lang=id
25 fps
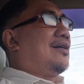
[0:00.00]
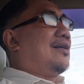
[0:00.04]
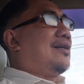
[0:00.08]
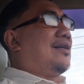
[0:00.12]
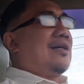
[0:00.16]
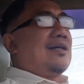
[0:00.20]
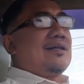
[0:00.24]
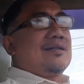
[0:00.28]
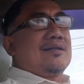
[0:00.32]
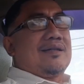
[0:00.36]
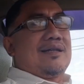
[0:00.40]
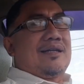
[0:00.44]

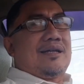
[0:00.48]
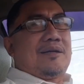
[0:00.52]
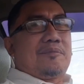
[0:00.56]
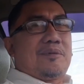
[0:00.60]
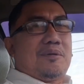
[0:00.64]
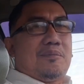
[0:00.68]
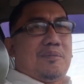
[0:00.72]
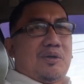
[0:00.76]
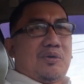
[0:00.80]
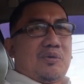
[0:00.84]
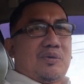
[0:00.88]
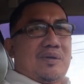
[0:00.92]
Nah,
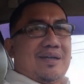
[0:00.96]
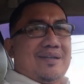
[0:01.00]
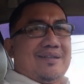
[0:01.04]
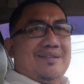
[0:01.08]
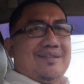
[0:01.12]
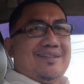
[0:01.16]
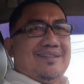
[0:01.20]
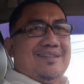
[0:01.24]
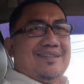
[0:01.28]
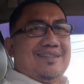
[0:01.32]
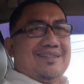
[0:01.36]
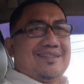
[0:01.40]
kenapa baru
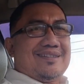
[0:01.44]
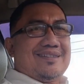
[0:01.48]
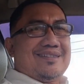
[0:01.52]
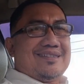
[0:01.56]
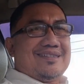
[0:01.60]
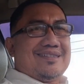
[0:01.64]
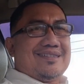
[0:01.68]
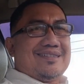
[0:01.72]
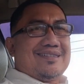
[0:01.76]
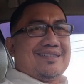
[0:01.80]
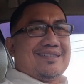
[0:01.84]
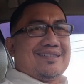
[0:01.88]
kali ini
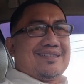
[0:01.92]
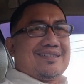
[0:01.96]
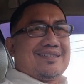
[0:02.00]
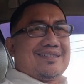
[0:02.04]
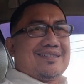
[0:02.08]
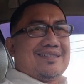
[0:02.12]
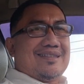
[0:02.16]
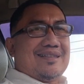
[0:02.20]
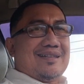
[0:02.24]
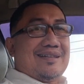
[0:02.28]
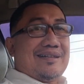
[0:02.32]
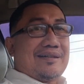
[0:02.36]

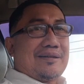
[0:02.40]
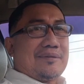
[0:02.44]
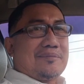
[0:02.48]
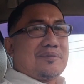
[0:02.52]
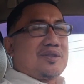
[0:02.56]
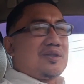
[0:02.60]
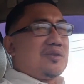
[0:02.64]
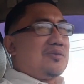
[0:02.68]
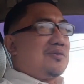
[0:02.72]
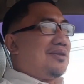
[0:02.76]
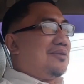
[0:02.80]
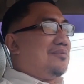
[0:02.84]

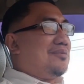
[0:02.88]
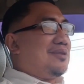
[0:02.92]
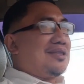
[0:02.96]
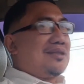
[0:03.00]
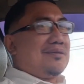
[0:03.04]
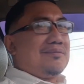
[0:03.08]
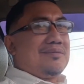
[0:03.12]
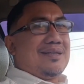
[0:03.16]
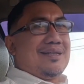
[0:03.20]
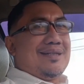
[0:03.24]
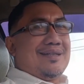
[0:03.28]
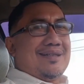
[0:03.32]
Arab Saudi
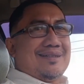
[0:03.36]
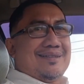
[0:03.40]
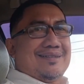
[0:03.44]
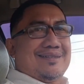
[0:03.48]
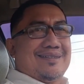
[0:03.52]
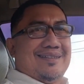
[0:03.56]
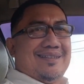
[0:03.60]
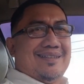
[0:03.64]
bisa menang?